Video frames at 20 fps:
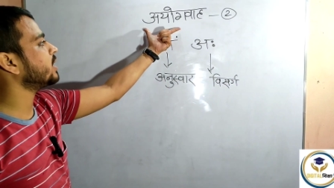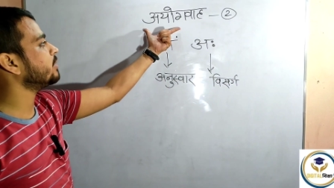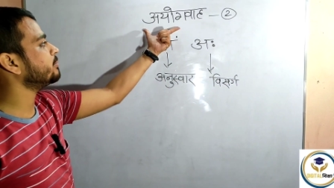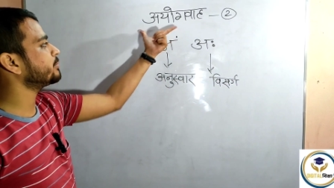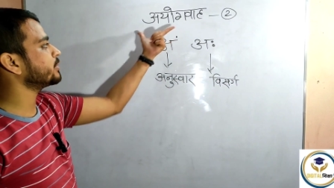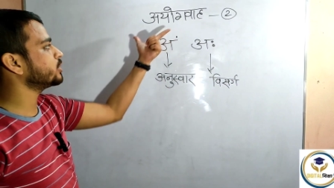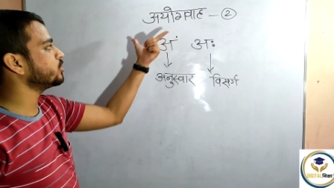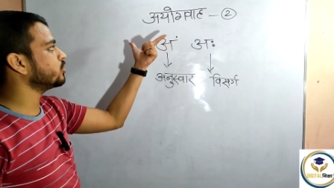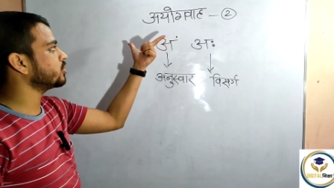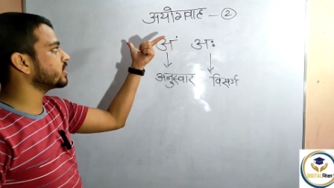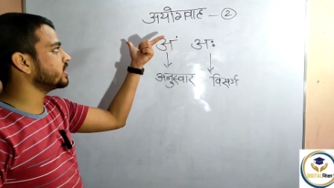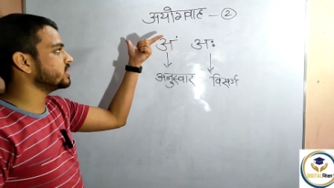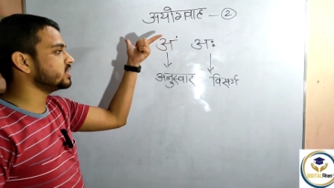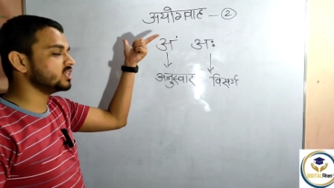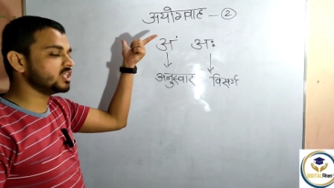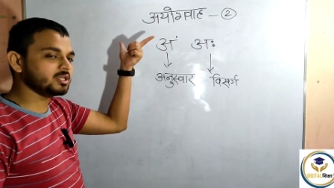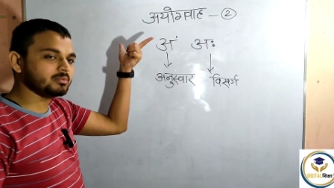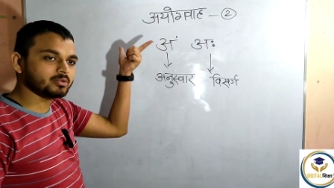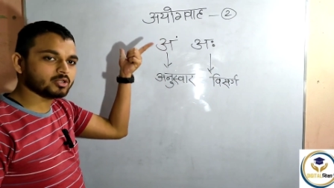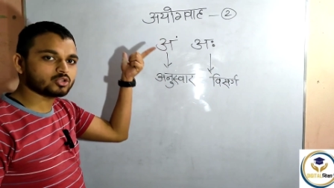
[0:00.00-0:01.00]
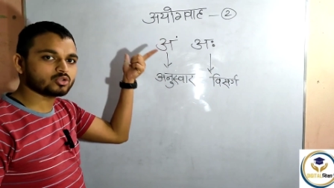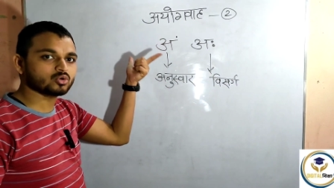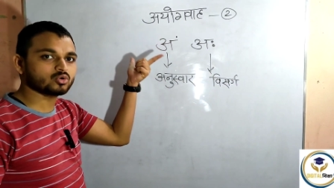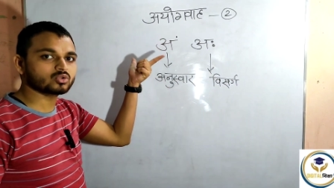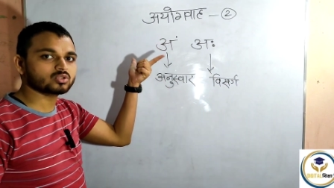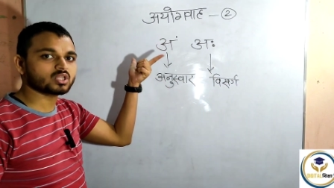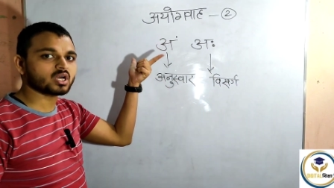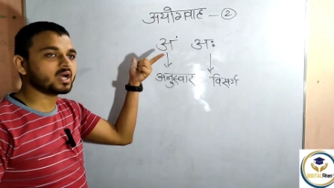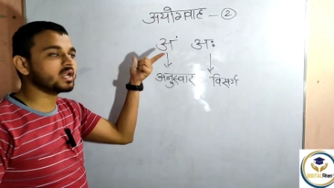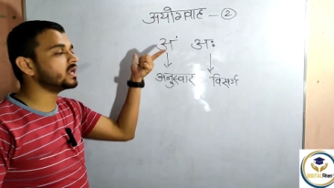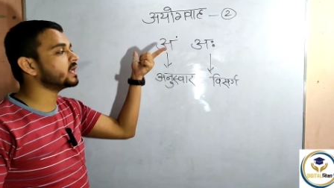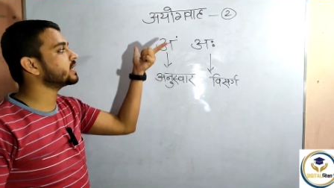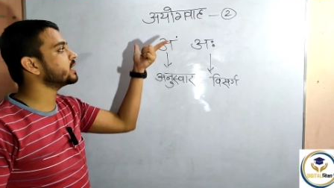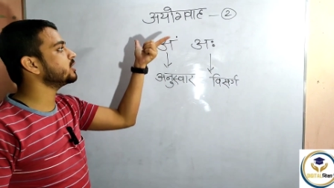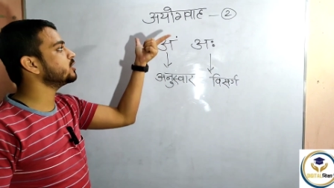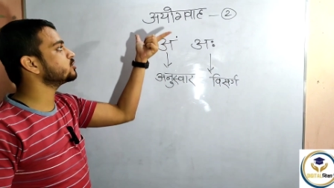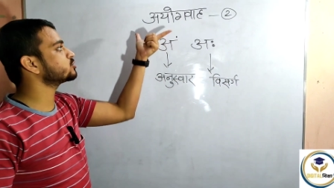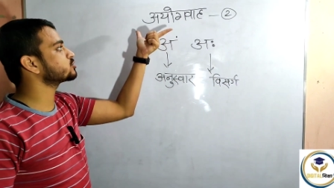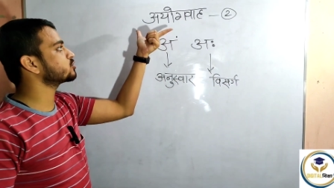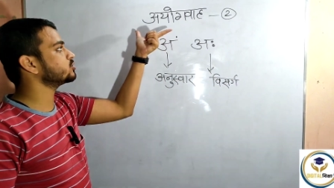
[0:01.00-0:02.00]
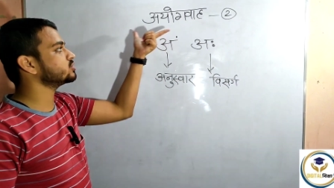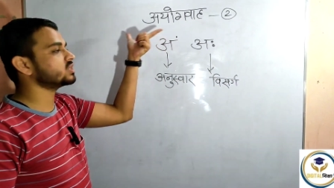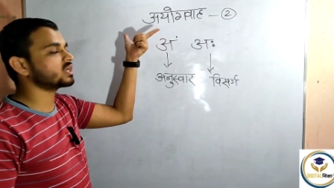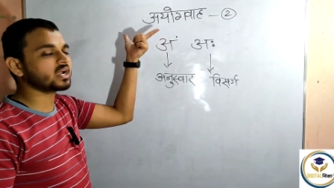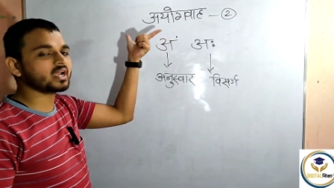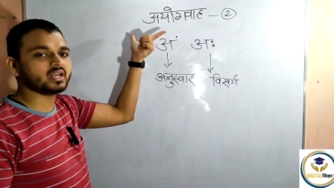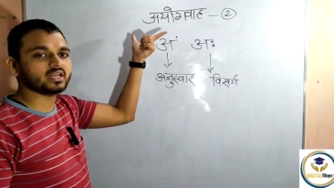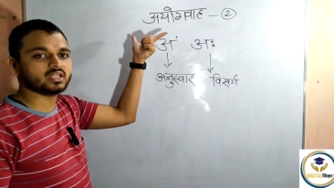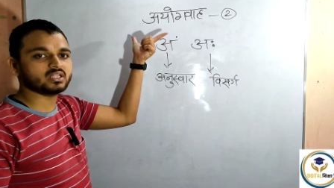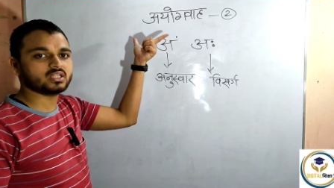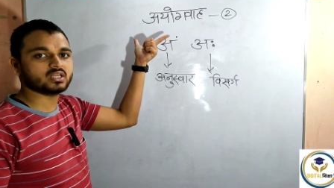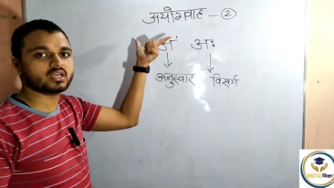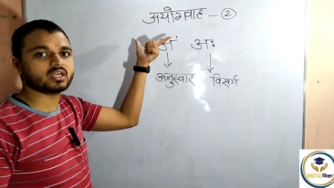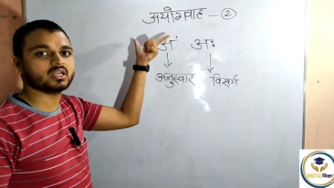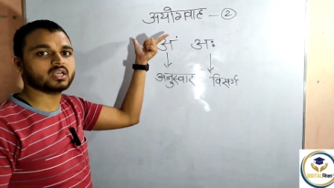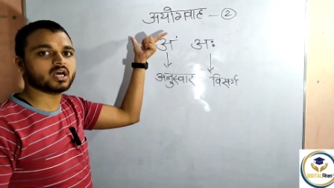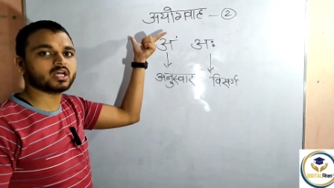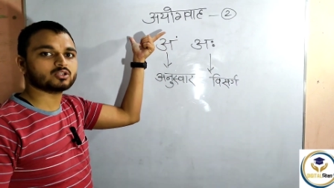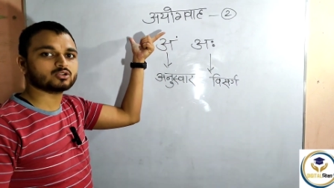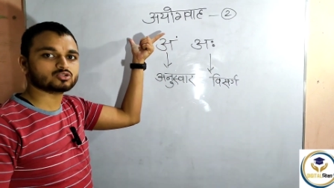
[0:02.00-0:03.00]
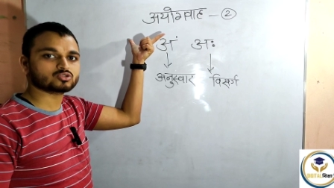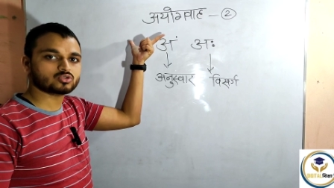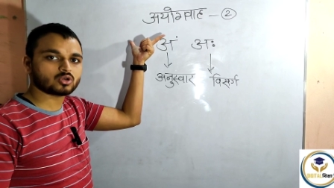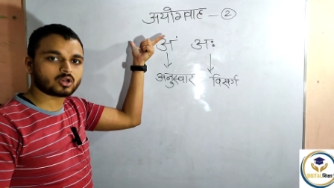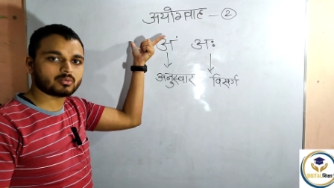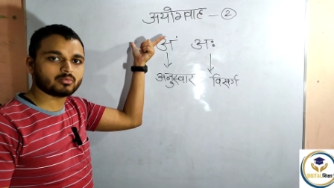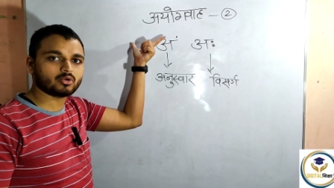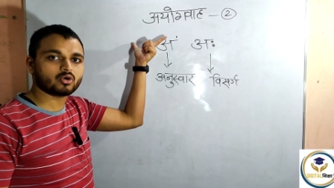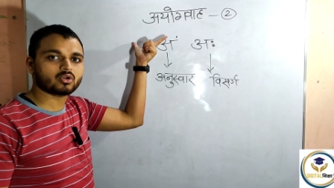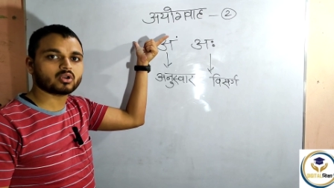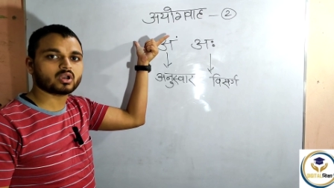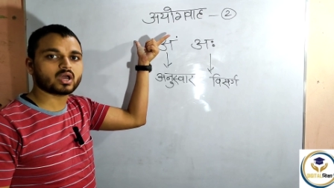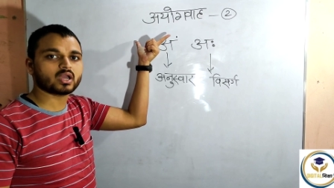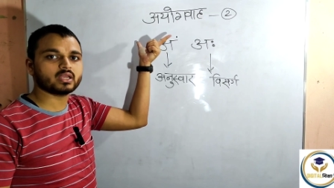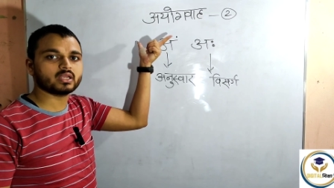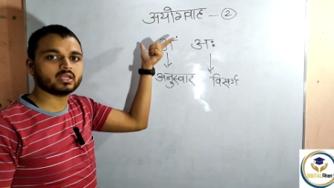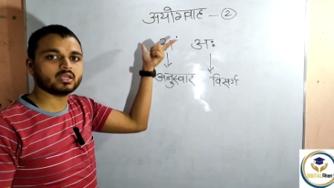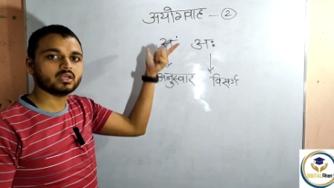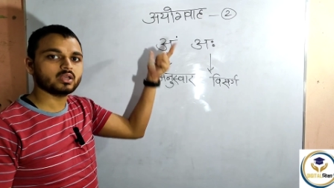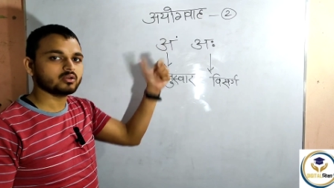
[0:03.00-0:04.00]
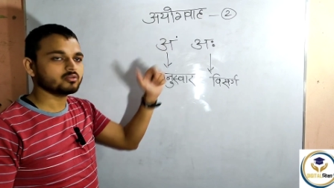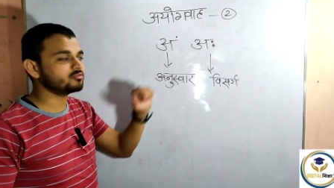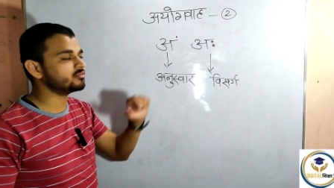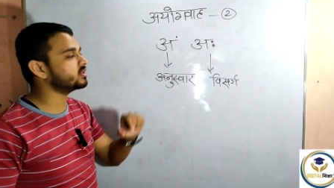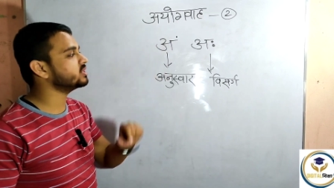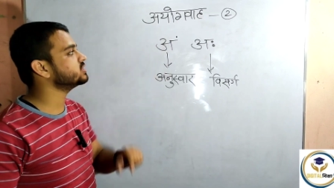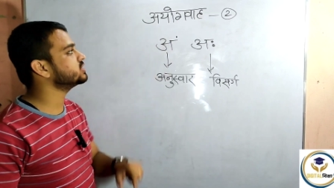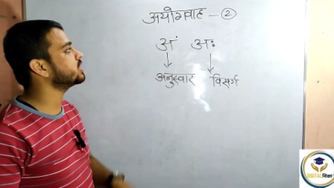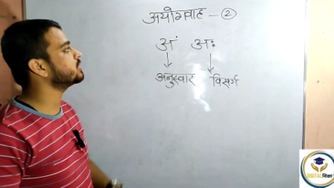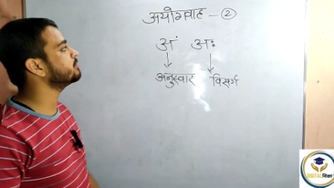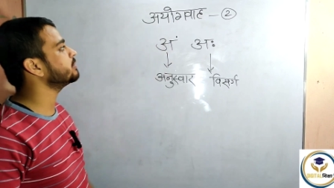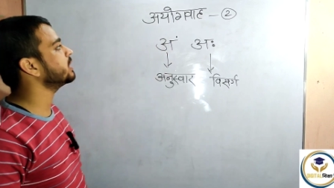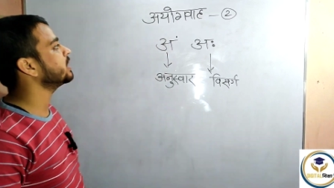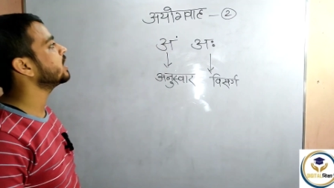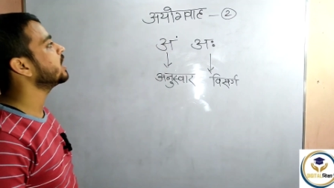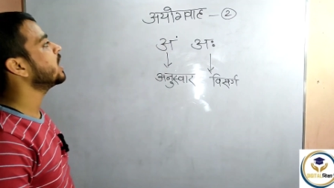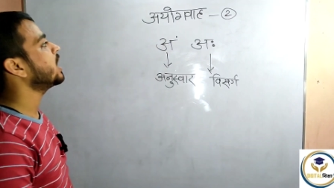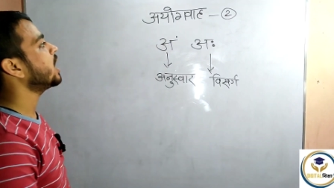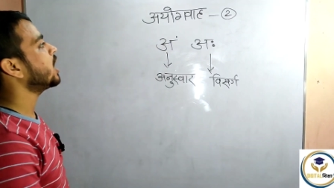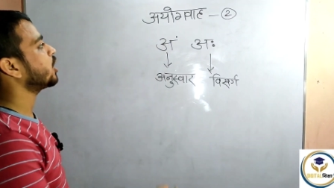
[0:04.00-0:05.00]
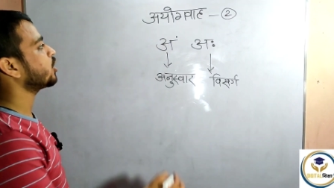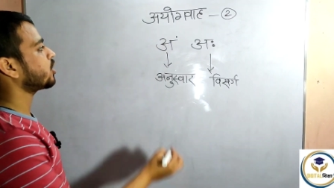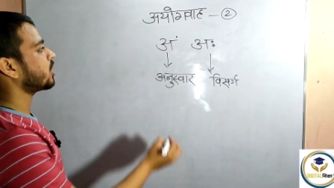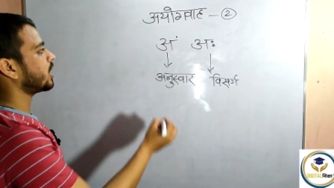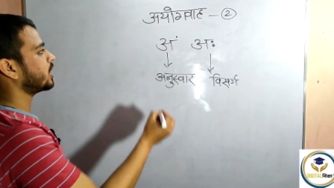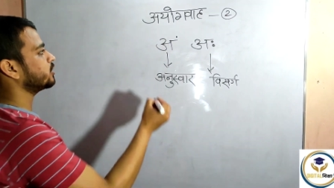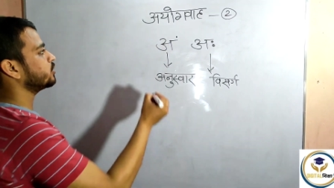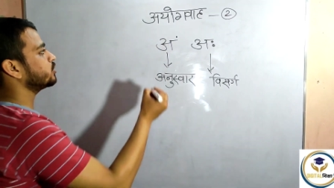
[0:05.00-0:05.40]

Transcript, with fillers: वा का प्रयोग हिंदी में तो होता है लेकिन इसको जगह नहीं देगी ना तो स्वर में और ना ही व्यंजन में और